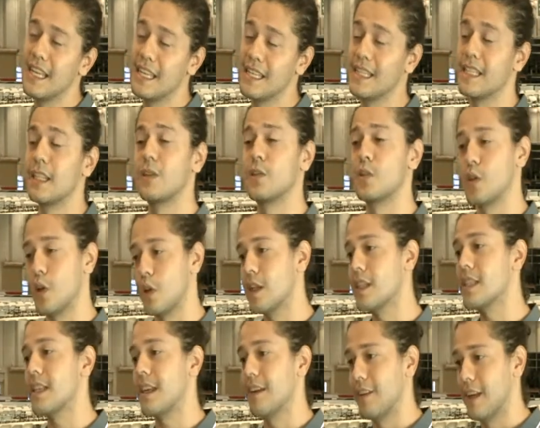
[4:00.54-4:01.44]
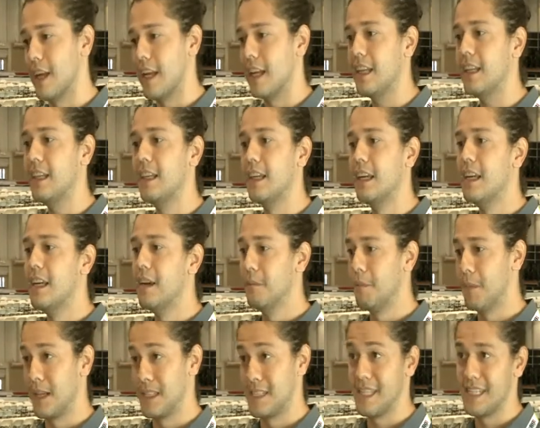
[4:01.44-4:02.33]
instituciones que vienen
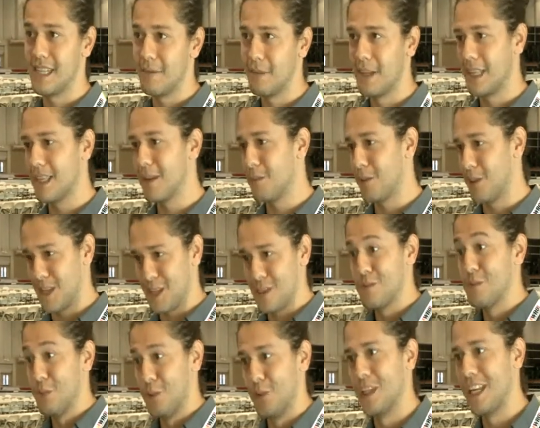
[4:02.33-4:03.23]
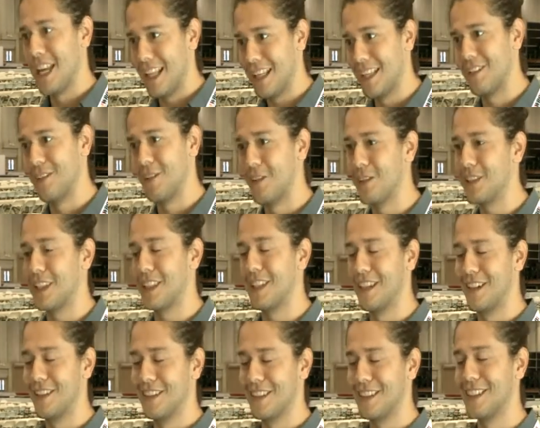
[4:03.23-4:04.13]
precisamente porque es un mundial de
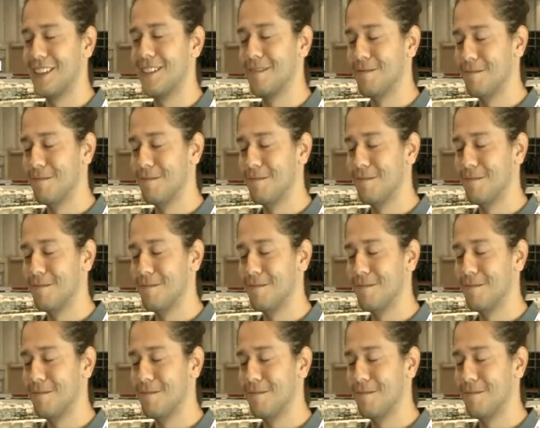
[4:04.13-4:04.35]
robótica, ¿verdad?